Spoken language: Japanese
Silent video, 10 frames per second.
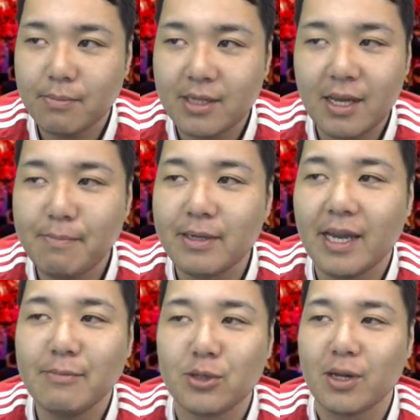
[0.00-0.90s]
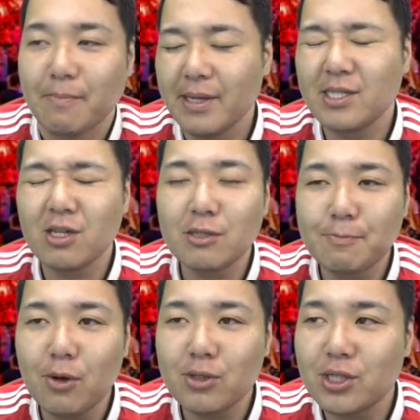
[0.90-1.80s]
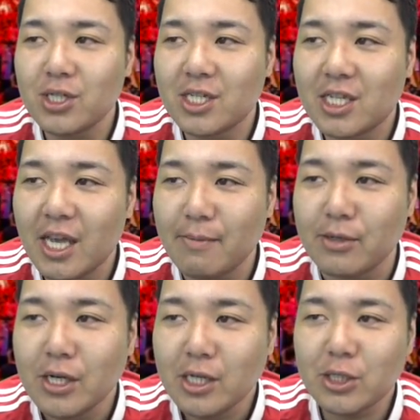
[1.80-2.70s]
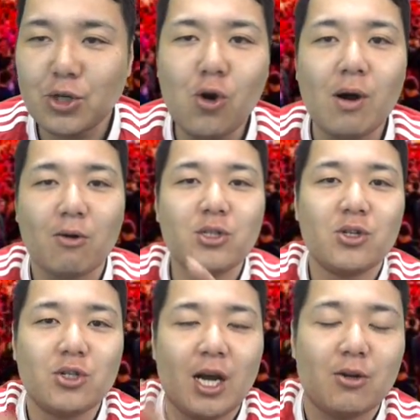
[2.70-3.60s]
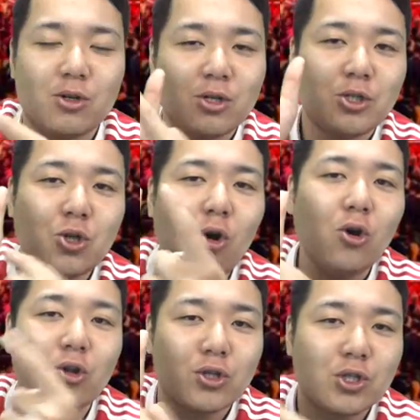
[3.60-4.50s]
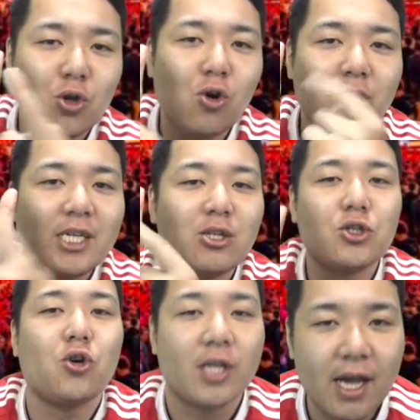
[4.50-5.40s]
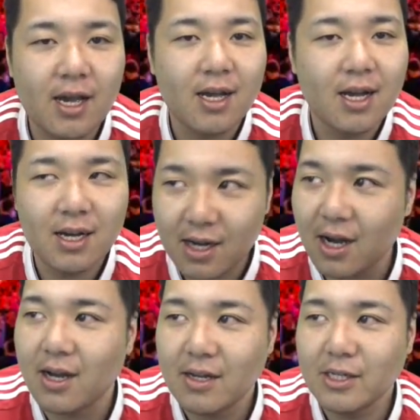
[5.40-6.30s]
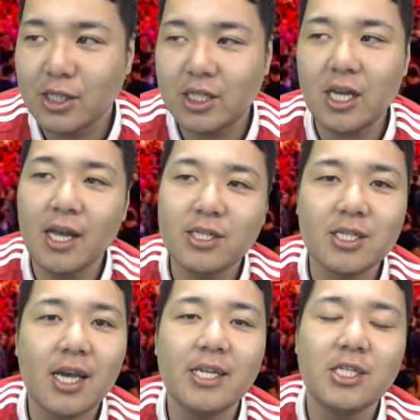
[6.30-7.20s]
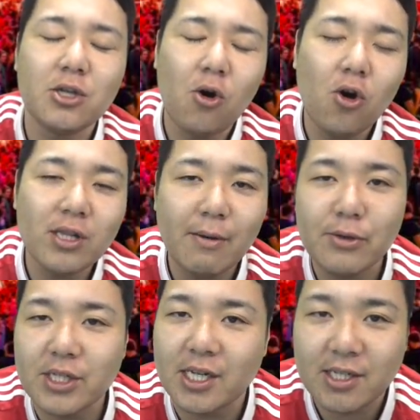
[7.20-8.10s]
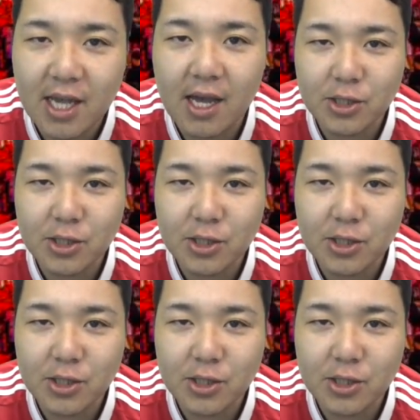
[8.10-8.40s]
ゲゲームショーなベストスポーツゲーム、ショーはこっちのあの、賞与の、賞金の賞ね。うん。SHOW じゃなくて、